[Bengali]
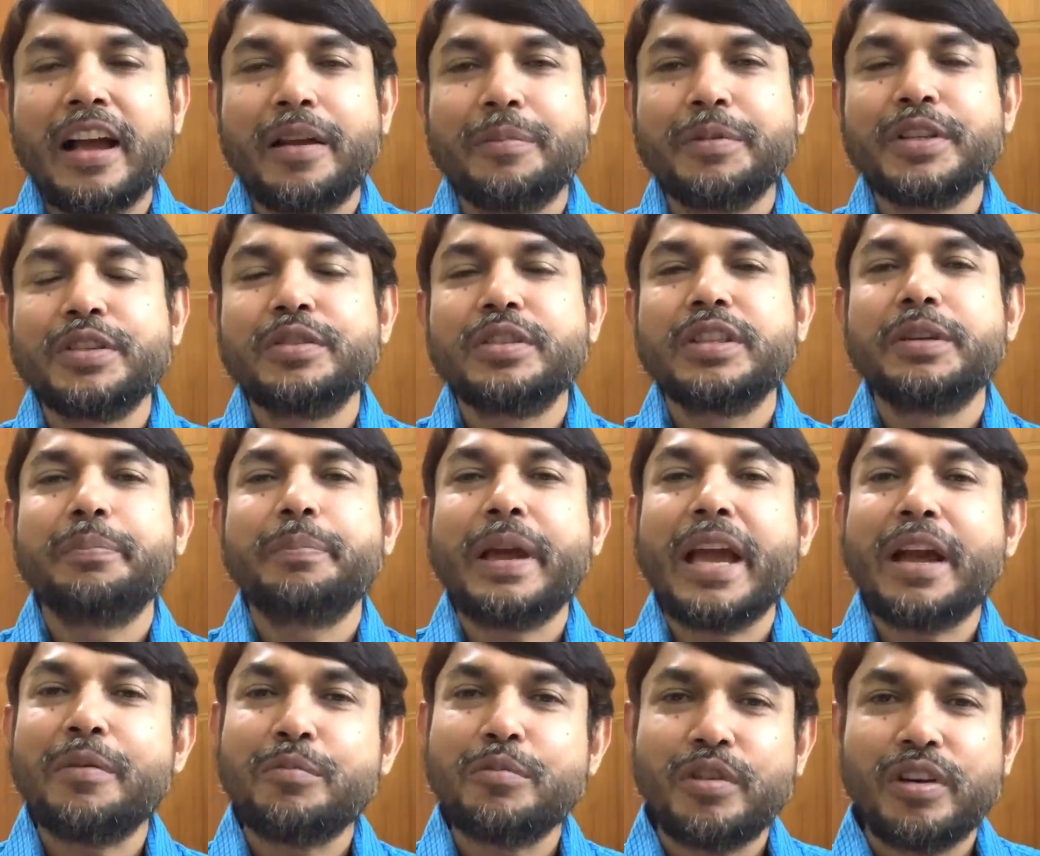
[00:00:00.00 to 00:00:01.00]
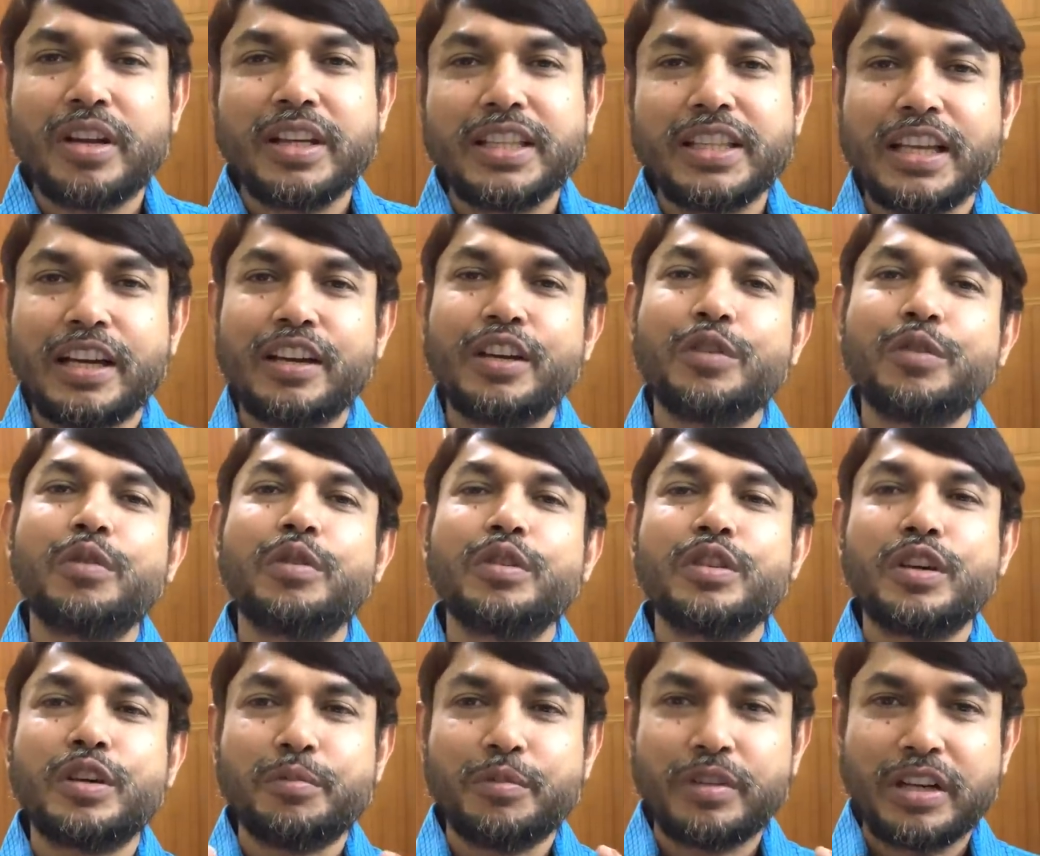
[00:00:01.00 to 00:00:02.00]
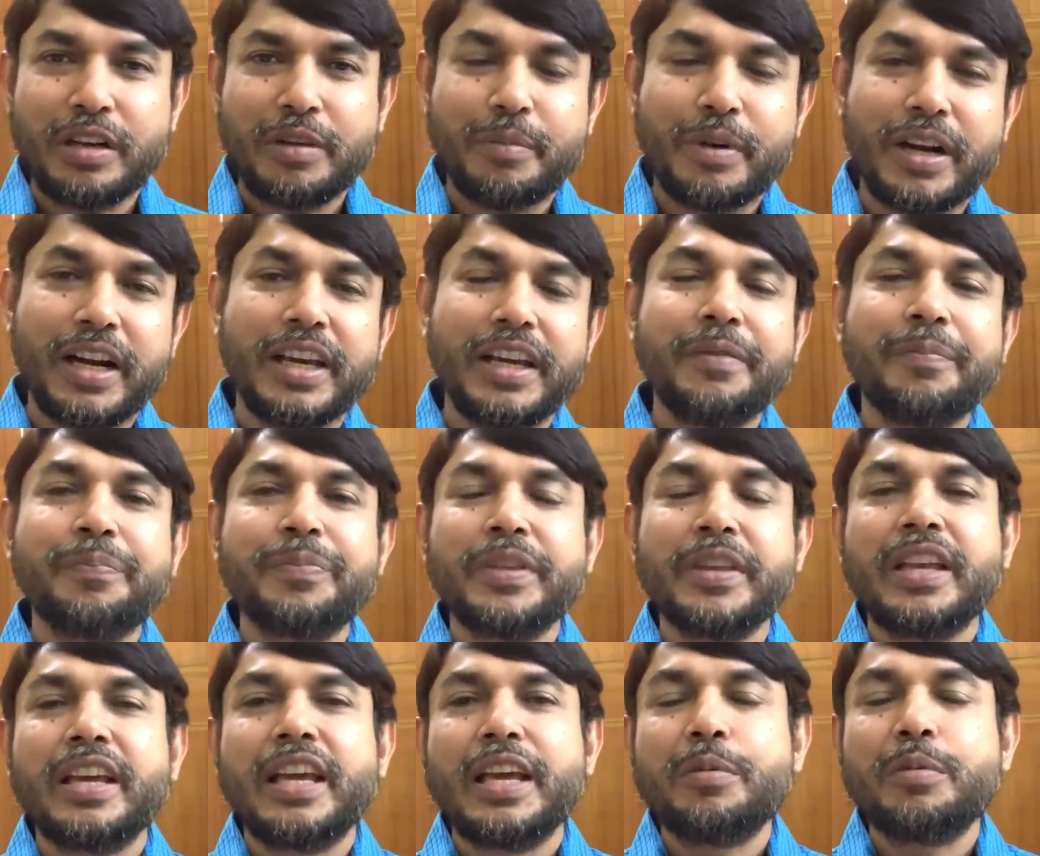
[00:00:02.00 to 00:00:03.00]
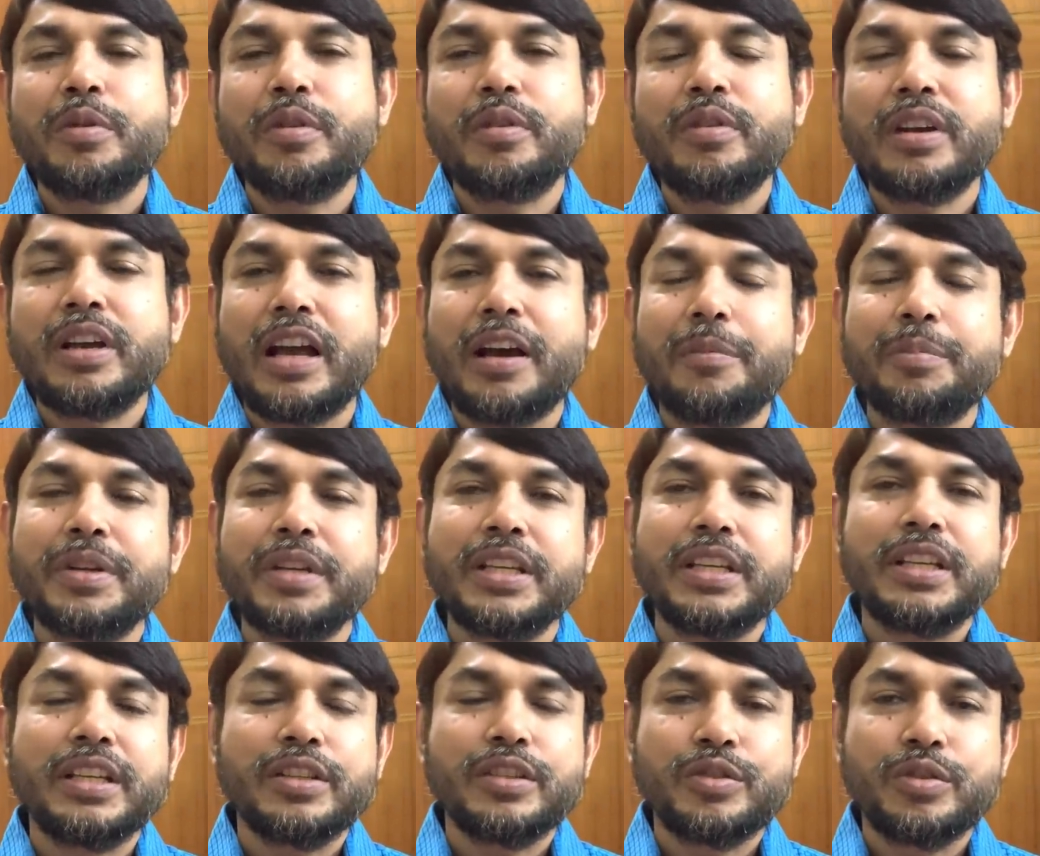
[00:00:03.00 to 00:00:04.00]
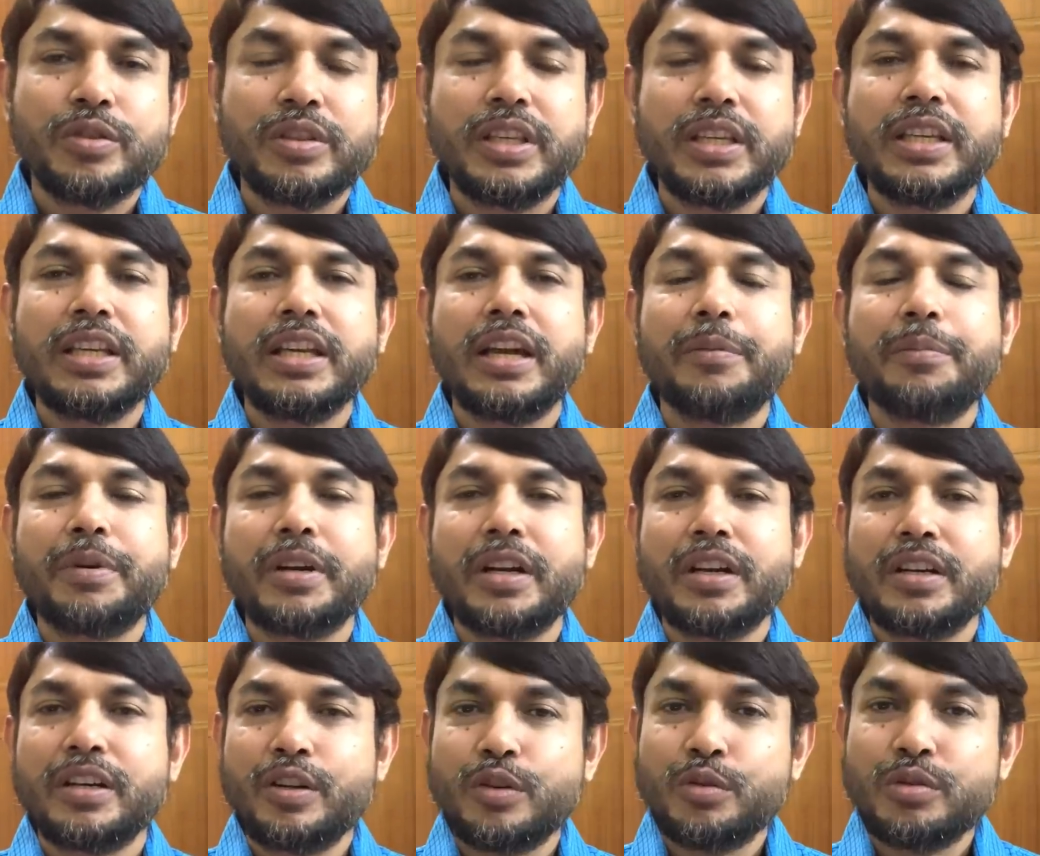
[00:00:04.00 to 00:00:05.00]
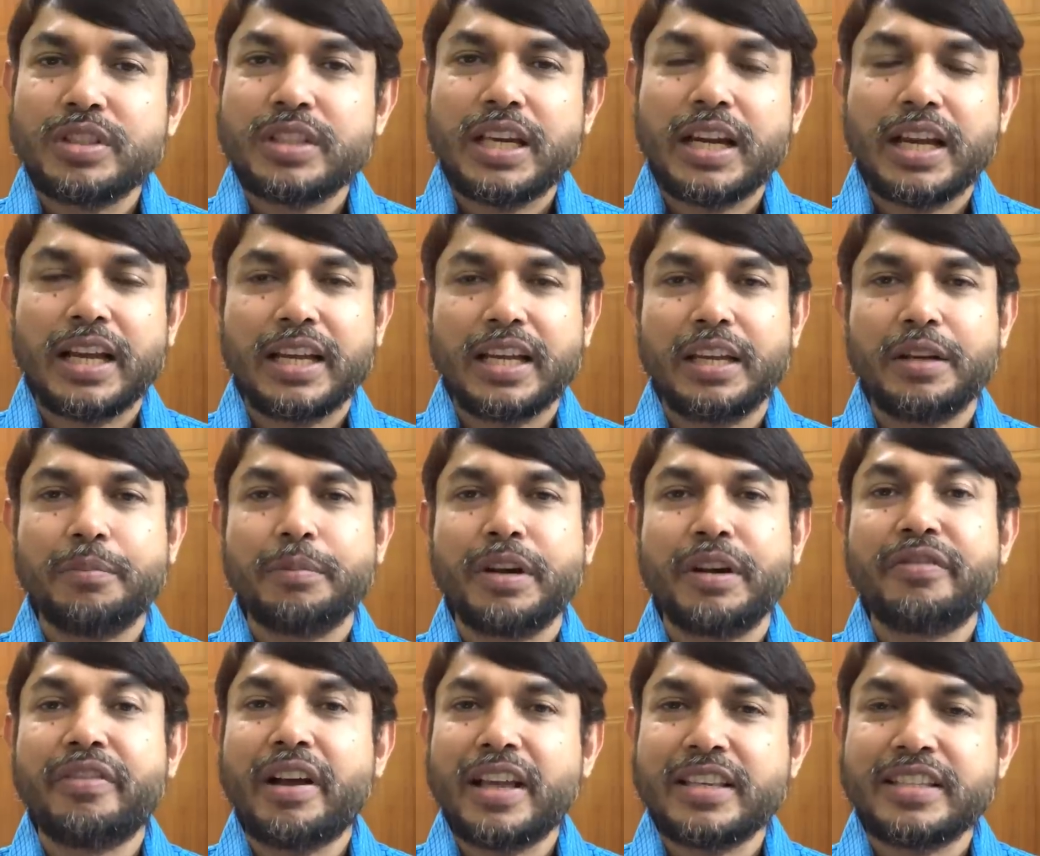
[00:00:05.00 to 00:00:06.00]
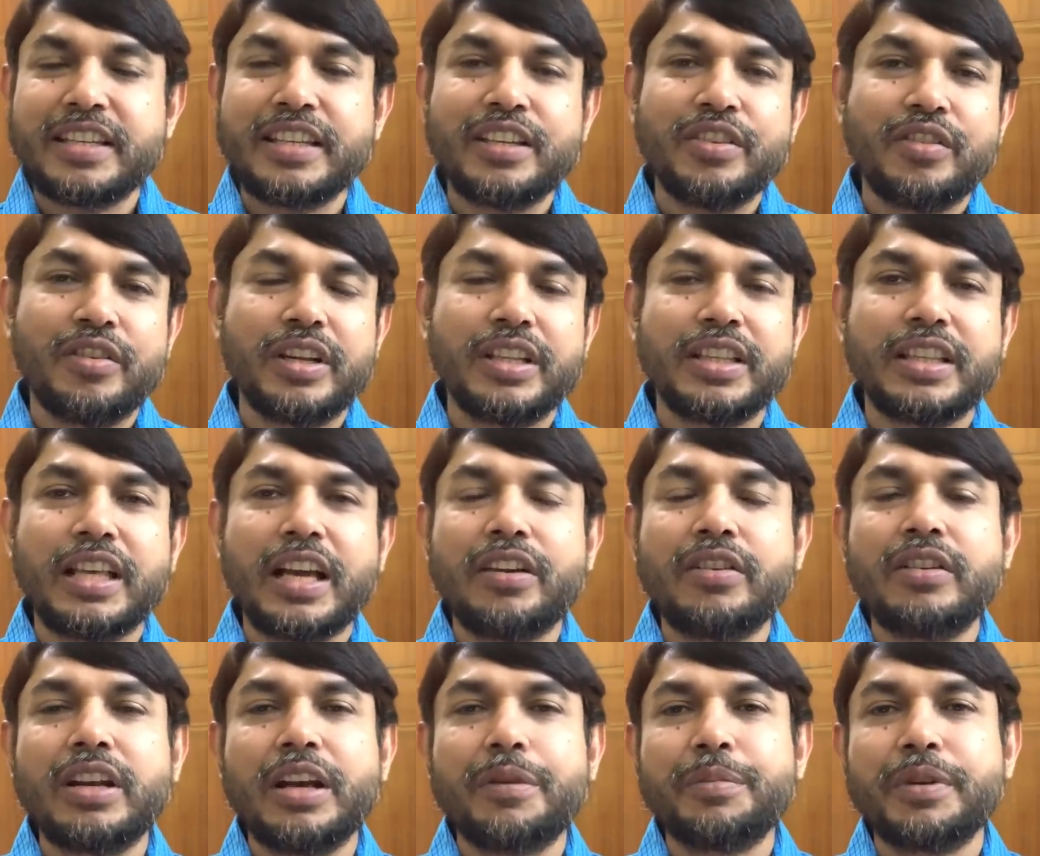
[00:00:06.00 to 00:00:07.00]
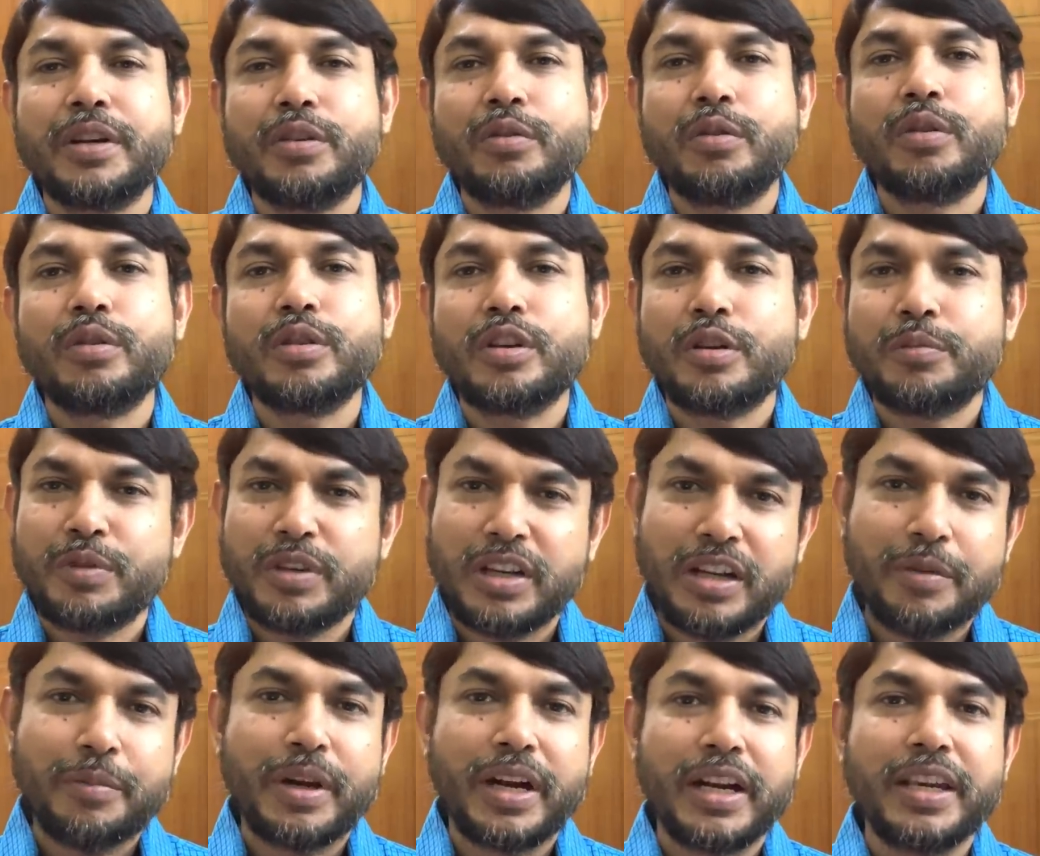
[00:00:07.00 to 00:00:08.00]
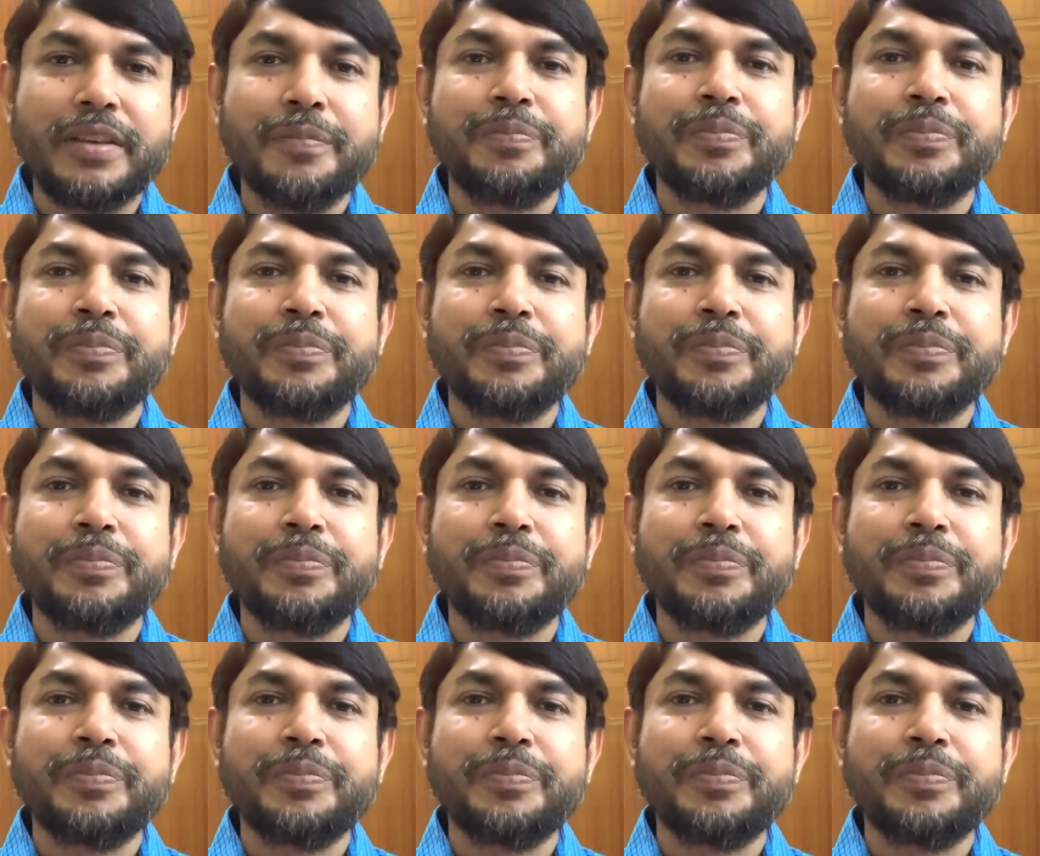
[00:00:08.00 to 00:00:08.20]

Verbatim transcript: আপনি যদি ব্যায়াম করেন তাহলে গ্রোথ হরমোনটা বাড়ে এবং আপনি যদি আপনার রোজা রাখেন বা ফাস্টিং করেন তখন আপনার গ্রোথ হরমোনটা বাড়ে